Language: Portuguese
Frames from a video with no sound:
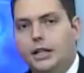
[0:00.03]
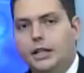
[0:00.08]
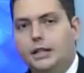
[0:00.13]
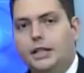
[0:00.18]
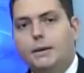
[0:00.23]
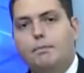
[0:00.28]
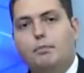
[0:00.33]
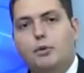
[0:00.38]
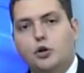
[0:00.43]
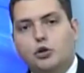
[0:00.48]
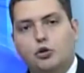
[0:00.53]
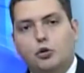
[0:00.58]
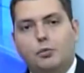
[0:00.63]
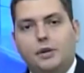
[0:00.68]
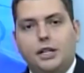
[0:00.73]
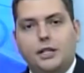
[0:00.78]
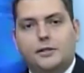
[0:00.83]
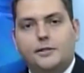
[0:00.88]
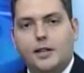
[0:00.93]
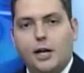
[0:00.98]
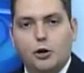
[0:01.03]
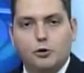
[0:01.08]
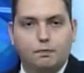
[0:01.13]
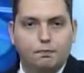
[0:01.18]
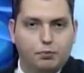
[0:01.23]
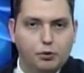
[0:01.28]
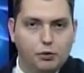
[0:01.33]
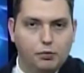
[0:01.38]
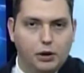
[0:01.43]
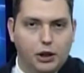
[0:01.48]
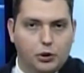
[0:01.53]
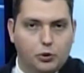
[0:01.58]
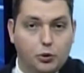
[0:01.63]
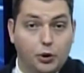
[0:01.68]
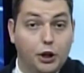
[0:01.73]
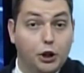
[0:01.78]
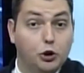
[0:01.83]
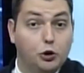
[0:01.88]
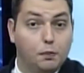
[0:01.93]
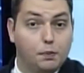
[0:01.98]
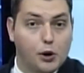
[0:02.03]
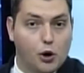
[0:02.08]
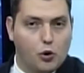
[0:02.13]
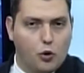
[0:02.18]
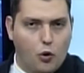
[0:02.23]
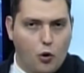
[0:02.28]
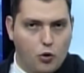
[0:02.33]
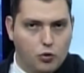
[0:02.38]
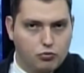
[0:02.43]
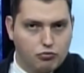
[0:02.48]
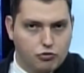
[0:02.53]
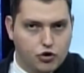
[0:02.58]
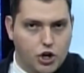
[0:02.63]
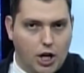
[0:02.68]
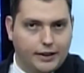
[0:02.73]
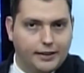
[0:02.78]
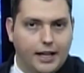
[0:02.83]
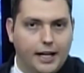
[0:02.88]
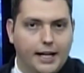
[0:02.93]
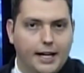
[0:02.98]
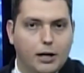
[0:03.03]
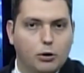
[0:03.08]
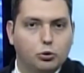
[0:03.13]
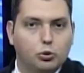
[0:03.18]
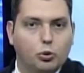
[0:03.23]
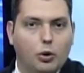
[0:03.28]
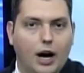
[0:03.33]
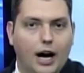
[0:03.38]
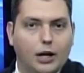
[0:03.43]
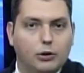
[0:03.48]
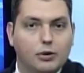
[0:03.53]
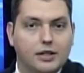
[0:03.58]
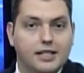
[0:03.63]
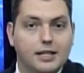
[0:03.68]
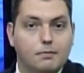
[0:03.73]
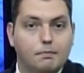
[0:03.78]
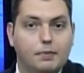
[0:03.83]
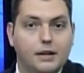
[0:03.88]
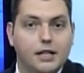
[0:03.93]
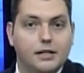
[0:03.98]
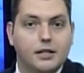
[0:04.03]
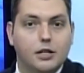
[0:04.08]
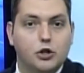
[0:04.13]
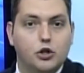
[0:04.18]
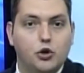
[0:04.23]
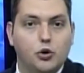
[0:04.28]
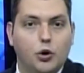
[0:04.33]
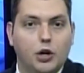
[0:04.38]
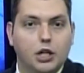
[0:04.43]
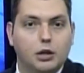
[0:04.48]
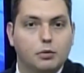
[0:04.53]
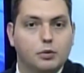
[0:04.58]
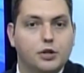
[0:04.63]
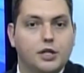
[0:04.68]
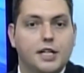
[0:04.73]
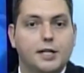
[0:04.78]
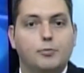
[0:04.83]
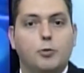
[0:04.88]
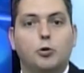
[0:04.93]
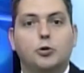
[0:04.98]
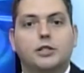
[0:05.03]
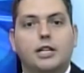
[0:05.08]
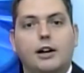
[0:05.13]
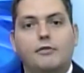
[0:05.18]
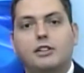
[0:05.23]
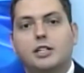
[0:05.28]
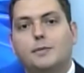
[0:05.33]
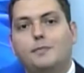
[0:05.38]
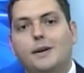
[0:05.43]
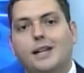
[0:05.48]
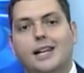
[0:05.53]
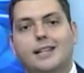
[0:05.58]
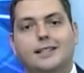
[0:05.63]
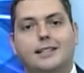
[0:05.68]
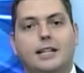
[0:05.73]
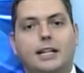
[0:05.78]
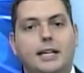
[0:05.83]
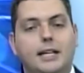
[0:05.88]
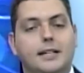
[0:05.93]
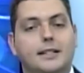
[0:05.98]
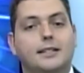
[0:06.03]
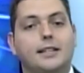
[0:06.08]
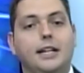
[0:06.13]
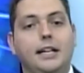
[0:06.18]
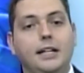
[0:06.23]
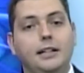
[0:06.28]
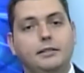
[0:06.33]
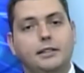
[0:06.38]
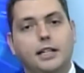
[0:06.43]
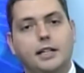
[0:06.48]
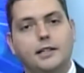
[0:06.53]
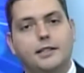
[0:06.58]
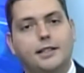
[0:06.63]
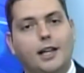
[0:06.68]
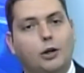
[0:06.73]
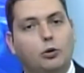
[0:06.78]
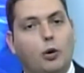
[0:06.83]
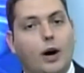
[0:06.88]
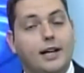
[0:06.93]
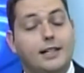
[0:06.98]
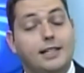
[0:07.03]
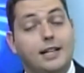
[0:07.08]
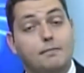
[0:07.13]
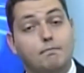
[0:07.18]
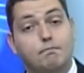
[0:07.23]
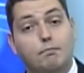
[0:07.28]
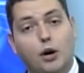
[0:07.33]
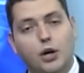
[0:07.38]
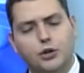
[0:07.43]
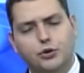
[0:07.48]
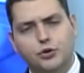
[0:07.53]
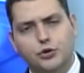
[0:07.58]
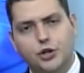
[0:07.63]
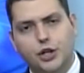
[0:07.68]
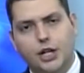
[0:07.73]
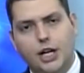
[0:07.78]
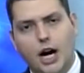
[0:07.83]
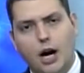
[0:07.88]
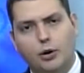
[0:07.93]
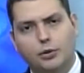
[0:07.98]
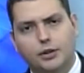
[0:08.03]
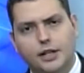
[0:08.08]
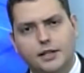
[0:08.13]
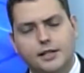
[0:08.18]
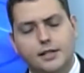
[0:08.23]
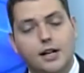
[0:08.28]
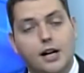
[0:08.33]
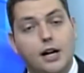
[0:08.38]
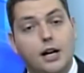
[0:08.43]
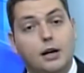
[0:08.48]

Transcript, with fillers: Depois do Ministério Público e do Procon já terem autuado as empresas de ônibus responsáveis pelas linhas interestaduais em Poços de Caldas